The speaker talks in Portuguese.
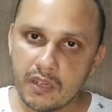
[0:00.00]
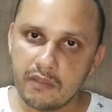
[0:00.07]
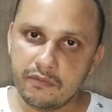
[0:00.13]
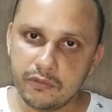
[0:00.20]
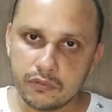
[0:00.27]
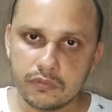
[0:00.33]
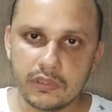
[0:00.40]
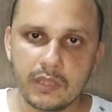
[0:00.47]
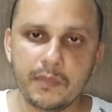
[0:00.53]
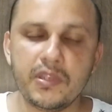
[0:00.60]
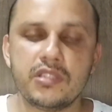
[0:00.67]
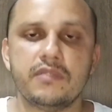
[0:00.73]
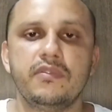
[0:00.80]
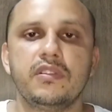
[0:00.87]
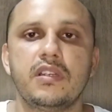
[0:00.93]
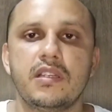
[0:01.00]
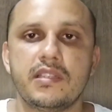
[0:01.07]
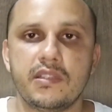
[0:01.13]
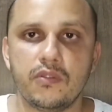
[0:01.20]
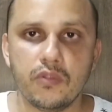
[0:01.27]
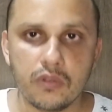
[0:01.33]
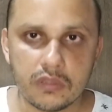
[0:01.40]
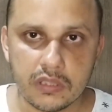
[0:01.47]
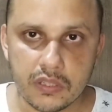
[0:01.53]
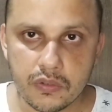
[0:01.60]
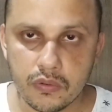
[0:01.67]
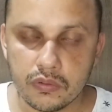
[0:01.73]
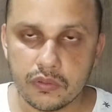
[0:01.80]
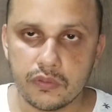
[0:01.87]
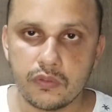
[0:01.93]
Futuramente eu vou trazer outras
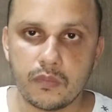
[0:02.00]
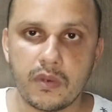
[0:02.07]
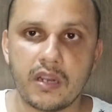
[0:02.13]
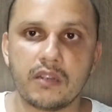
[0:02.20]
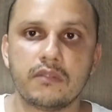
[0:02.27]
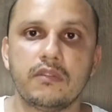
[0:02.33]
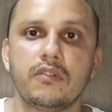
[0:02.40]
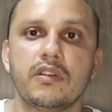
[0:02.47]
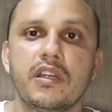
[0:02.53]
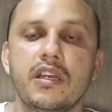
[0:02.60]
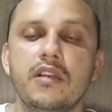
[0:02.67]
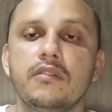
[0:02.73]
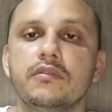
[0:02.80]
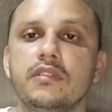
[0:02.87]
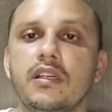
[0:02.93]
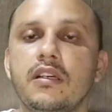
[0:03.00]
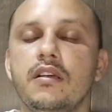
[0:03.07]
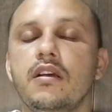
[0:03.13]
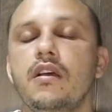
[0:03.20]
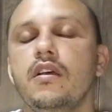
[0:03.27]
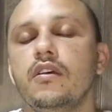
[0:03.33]
lutas do Marco Aurélio, tá?